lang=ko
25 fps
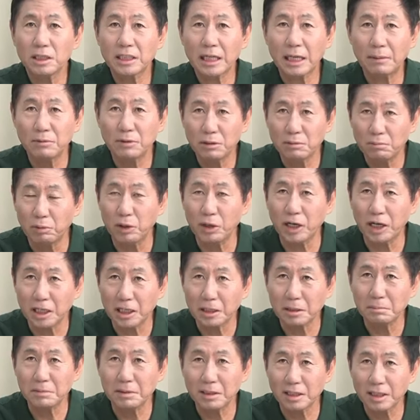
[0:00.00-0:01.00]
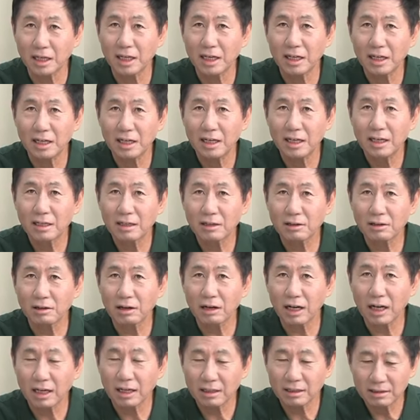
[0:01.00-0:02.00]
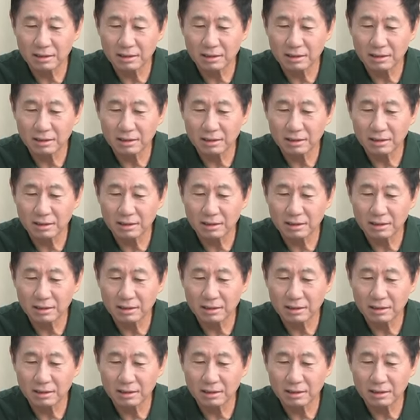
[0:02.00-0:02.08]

잡는 모양입니다. 그러나